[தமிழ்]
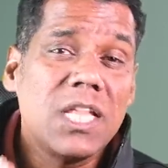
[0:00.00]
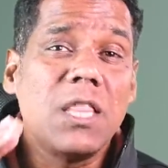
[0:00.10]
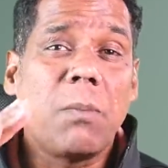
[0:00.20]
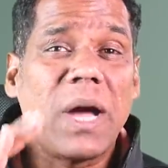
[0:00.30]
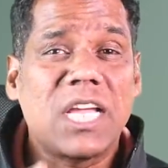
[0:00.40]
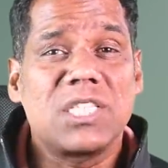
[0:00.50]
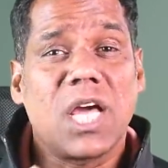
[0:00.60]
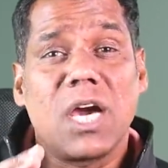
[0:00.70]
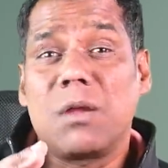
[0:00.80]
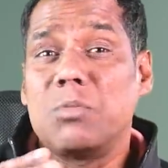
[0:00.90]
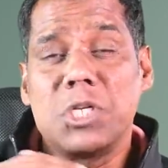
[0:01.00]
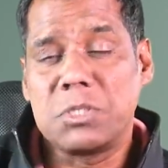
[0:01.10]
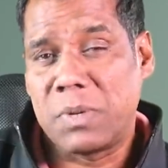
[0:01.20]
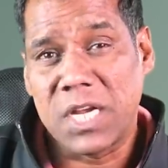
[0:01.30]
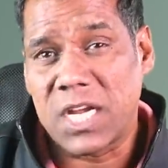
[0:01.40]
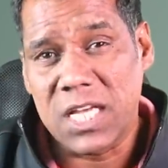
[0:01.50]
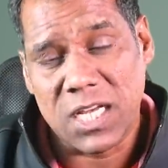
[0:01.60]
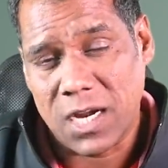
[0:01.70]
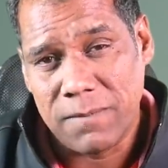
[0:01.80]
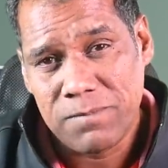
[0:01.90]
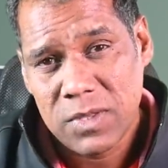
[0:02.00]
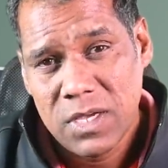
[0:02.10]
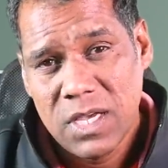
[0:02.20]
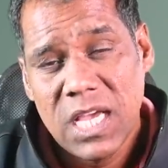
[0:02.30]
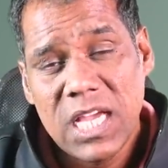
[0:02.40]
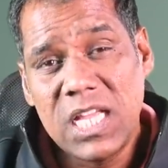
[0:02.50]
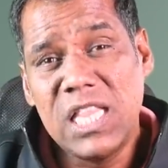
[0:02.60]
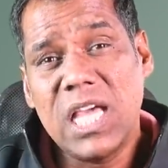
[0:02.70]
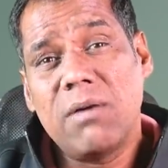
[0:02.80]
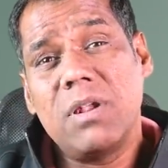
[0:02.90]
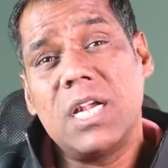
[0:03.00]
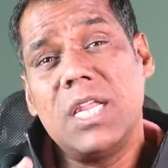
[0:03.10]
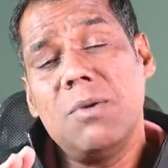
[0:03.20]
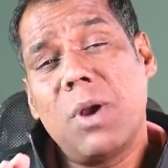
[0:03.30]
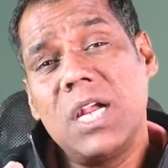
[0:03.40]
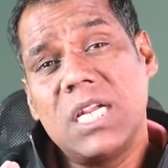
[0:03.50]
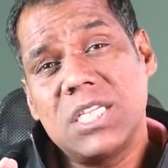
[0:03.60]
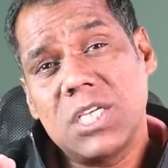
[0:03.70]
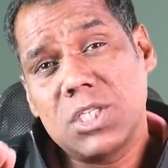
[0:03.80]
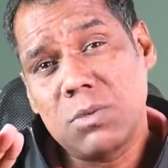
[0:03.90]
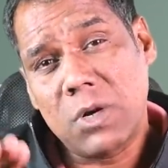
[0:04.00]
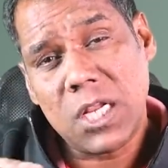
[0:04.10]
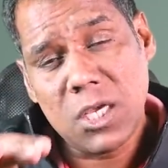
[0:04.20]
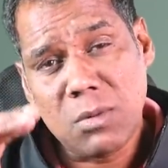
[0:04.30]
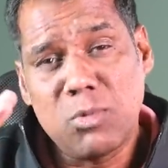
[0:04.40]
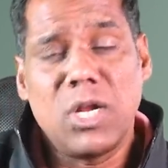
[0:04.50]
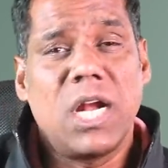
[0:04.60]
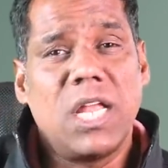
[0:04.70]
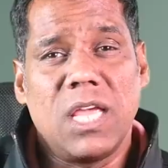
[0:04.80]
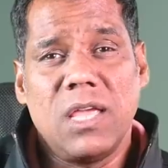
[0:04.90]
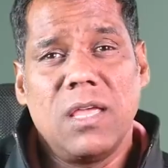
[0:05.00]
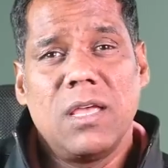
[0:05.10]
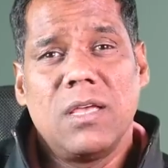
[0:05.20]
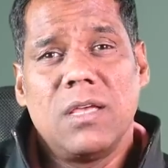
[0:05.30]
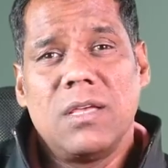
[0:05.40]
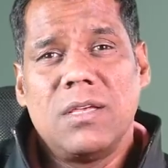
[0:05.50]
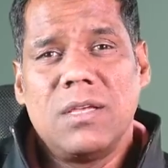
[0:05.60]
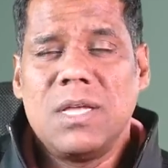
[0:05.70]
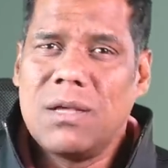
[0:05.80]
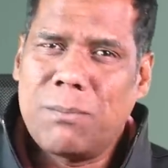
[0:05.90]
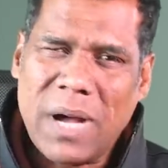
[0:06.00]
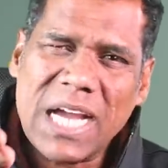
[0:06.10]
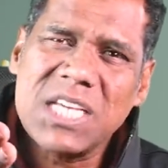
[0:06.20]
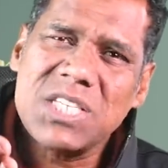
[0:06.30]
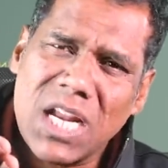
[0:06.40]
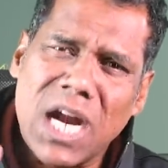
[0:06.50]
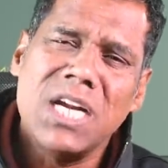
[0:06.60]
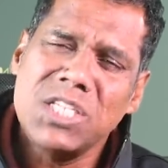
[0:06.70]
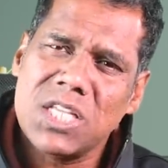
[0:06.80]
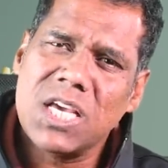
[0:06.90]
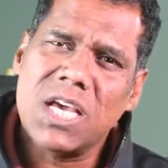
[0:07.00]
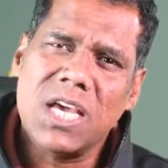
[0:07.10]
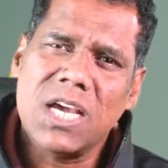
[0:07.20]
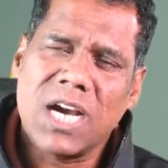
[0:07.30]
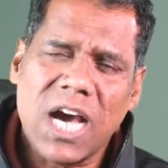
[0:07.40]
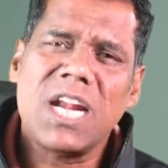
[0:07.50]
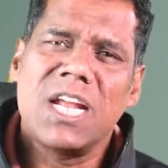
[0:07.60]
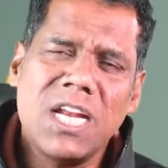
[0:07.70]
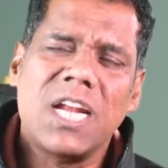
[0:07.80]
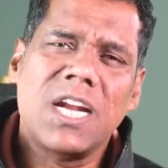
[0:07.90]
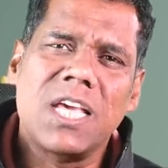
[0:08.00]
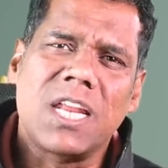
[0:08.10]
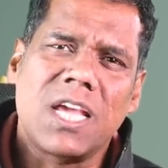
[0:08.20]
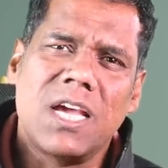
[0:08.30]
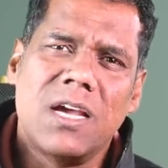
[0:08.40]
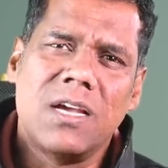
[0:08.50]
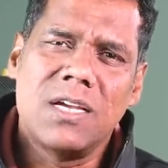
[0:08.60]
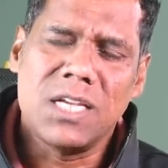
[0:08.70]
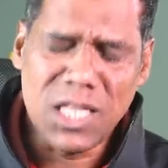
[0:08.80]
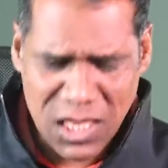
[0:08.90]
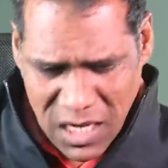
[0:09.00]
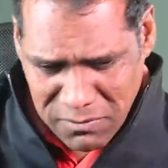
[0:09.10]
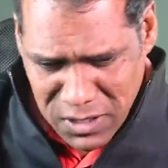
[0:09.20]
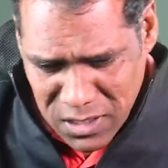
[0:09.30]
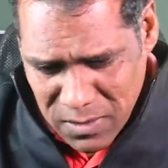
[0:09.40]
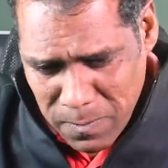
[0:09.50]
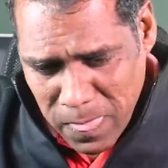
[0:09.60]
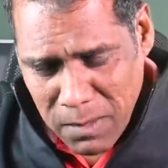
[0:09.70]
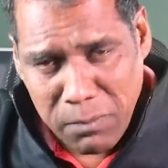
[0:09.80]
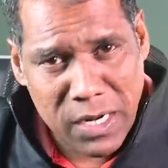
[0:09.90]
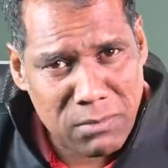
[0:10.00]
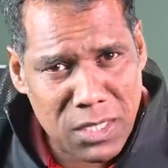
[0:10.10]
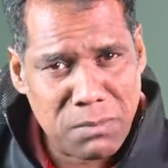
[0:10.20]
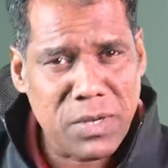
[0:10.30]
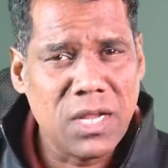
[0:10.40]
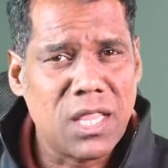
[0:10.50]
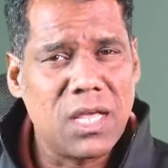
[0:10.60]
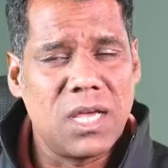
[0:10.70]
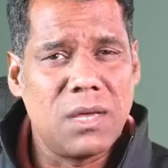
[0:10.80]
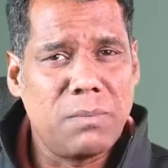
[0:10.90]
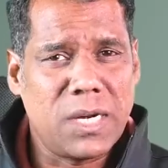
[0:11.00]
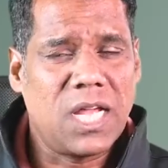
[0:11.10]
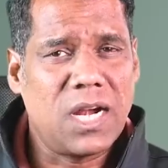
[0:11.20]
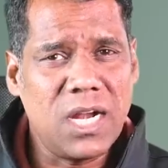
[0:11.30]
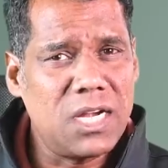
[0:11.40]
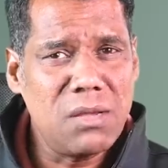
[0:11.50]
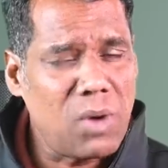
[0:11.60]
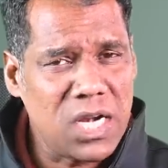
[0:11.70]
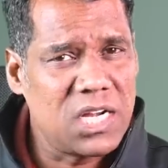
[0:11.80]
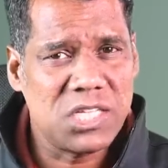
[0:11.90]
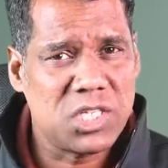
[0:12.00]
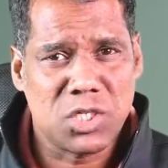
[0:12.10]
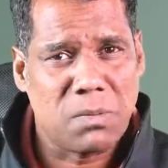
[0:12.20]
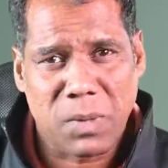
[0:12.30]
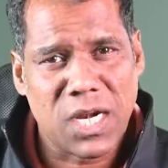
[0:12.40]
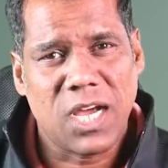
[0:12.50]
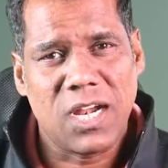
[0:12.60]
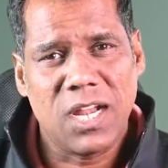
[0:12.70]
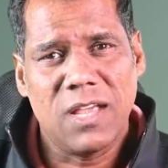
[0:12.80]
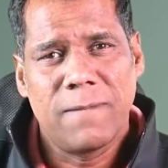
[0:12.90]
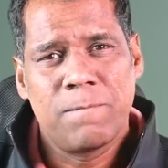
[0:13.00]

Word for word: இந்த பாகிஸ்தான்கார முயற்சி பண்ணிக்கிட்டே இருக்கிறான் இந்தியாவில் டிமானிட்டைசேஷன் வர்றதுக்கு முன்னாடி பாகிஸ்தான் அழிஞ்சதே காரணம் என்னன்னு நினைக்கிறீங்க இந்தியாவின் பண மதிப்பீடு அந்த பண்ணாங்கள்ல டிமானிட்டைசேஷன் பண்ணாங்கல்ல